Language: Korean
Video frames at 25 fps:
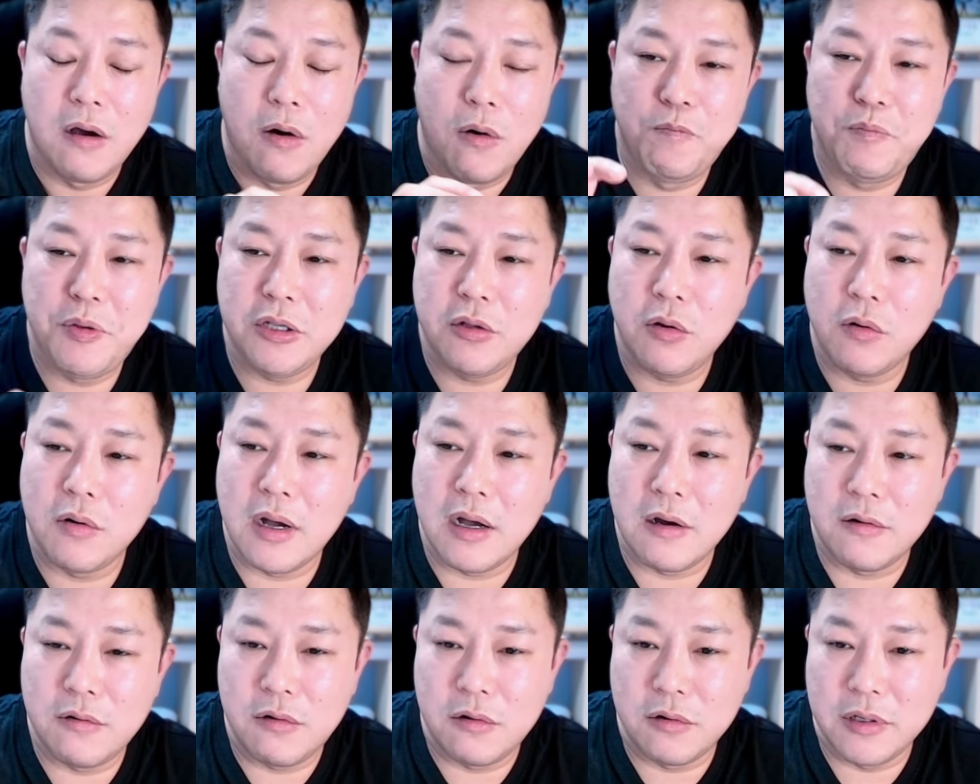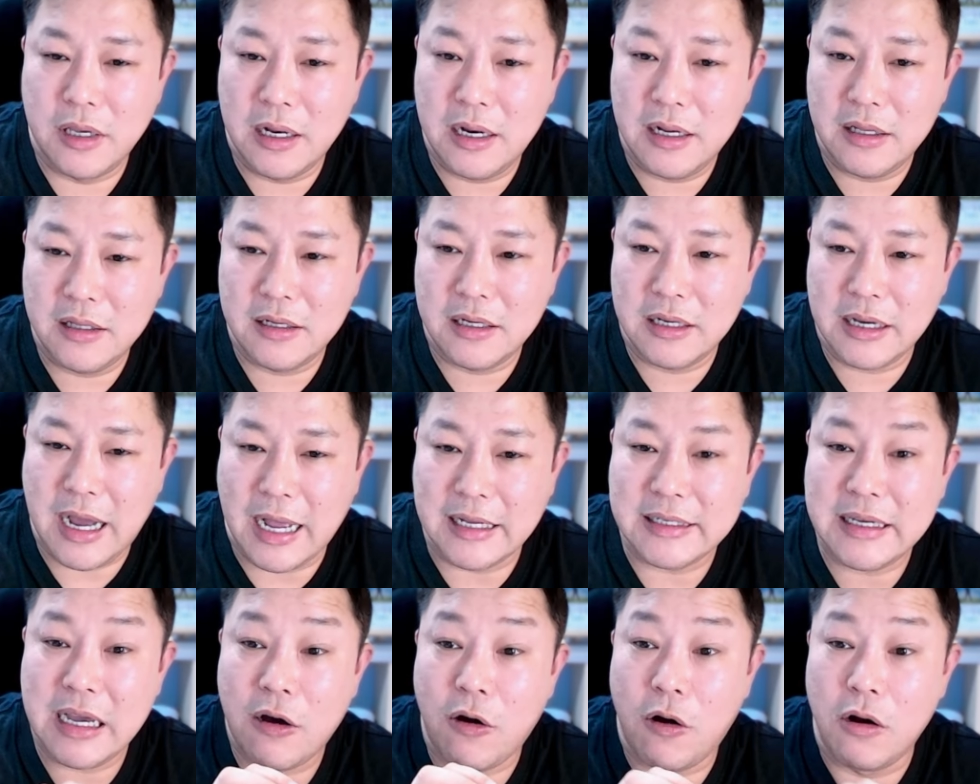오피동하고 얘네들이
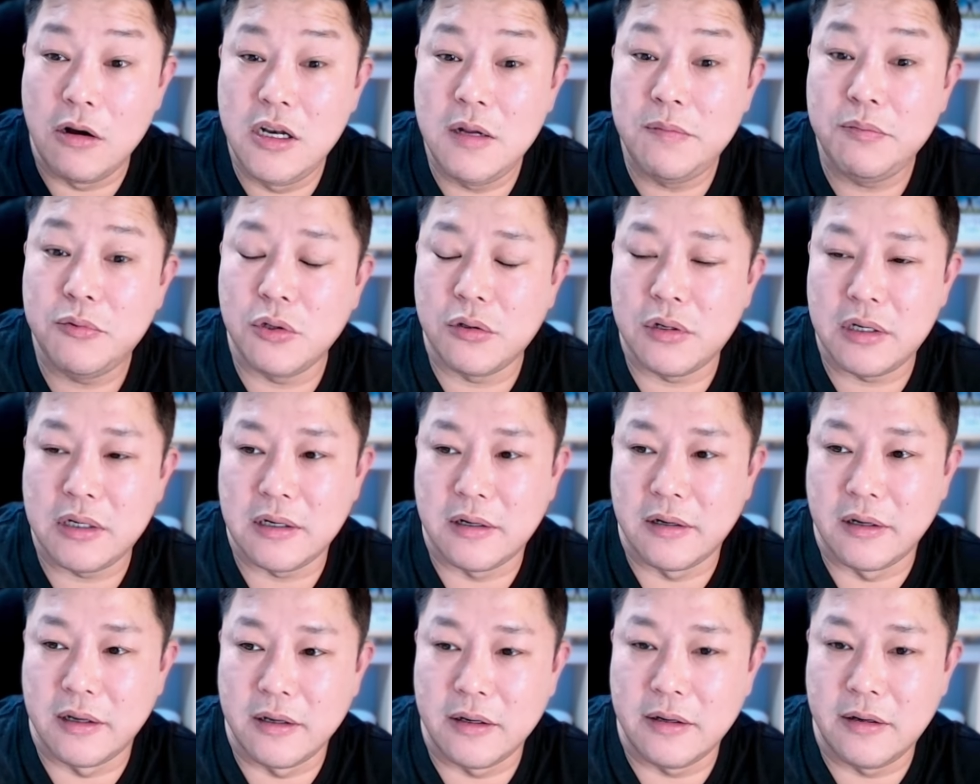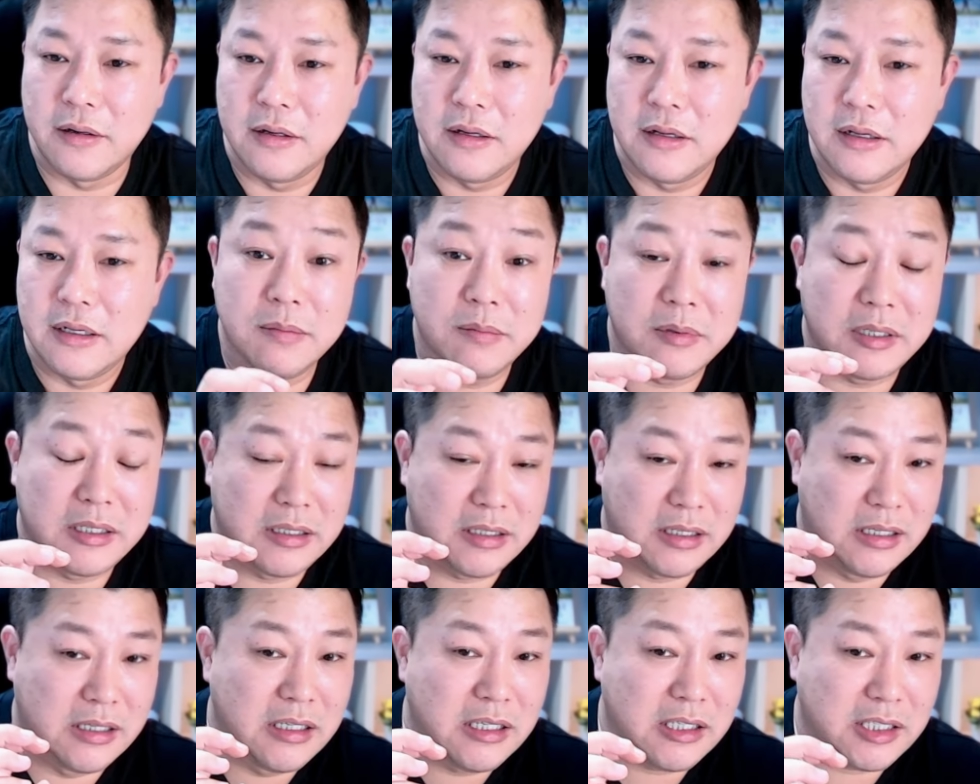가장 걸림돌일 거예요
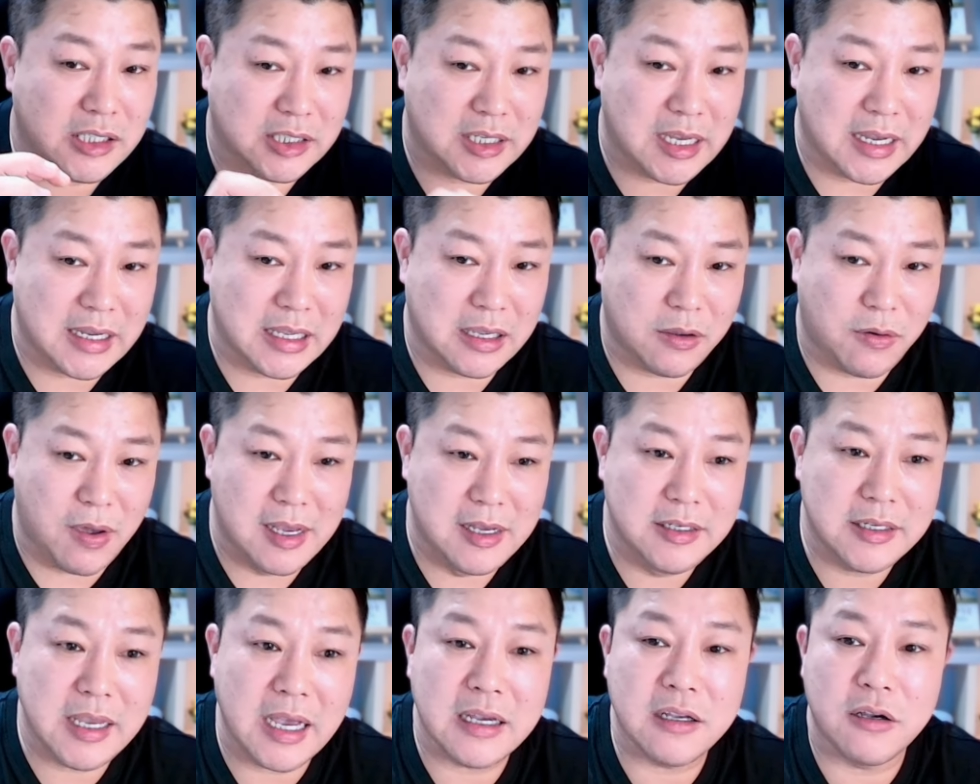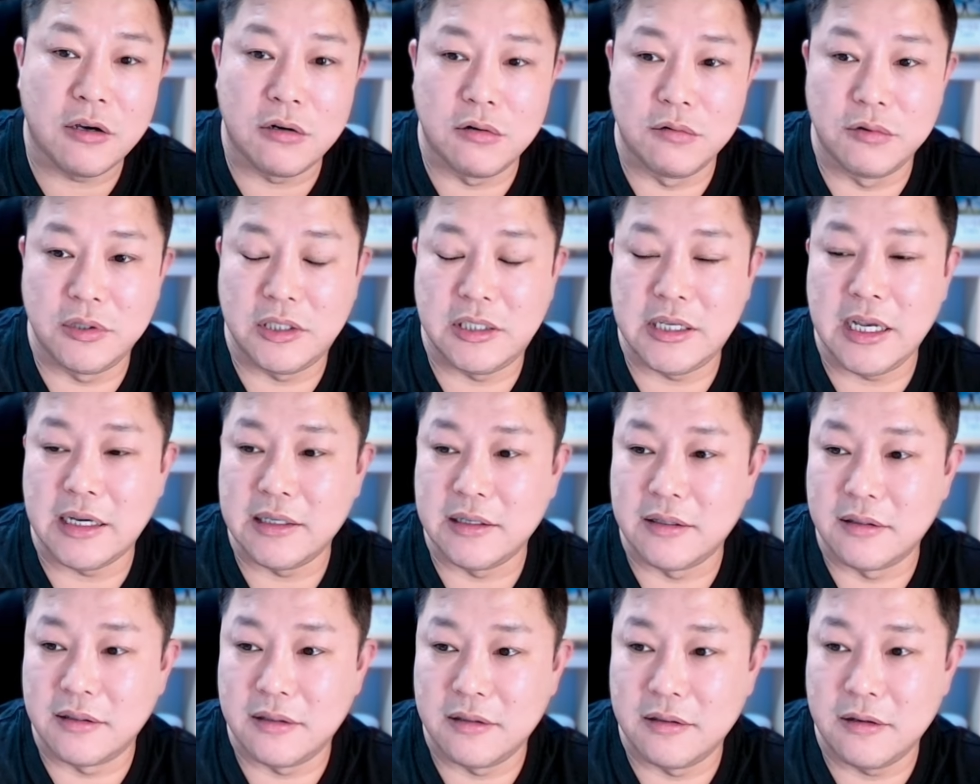지금 그 시장이 굉장히 어려운
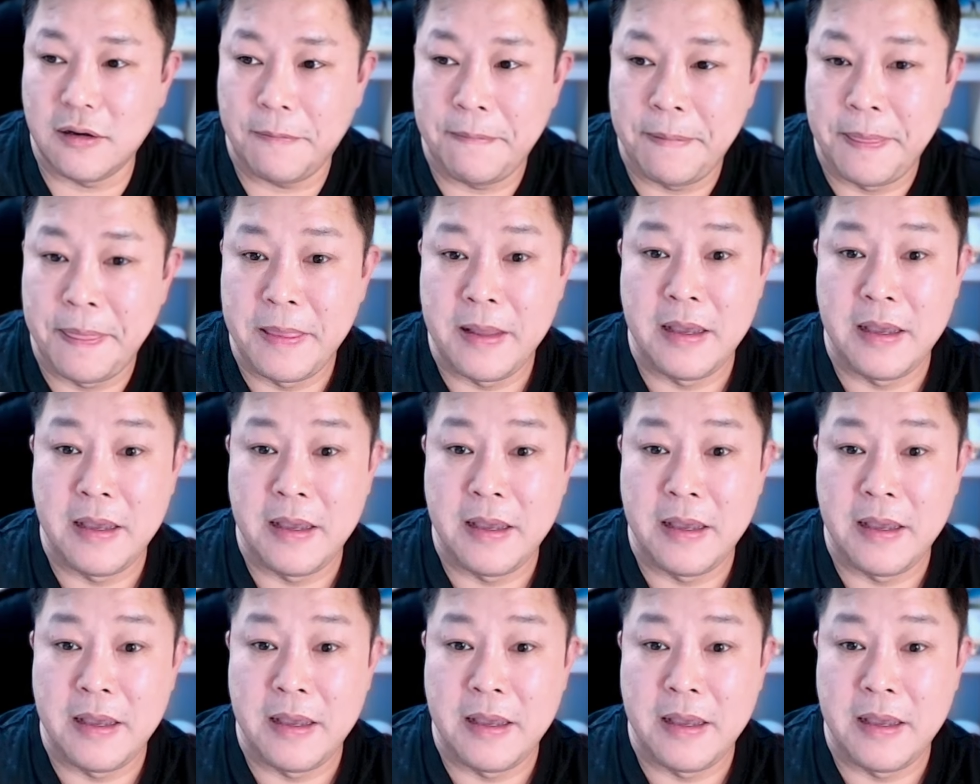시장이거든요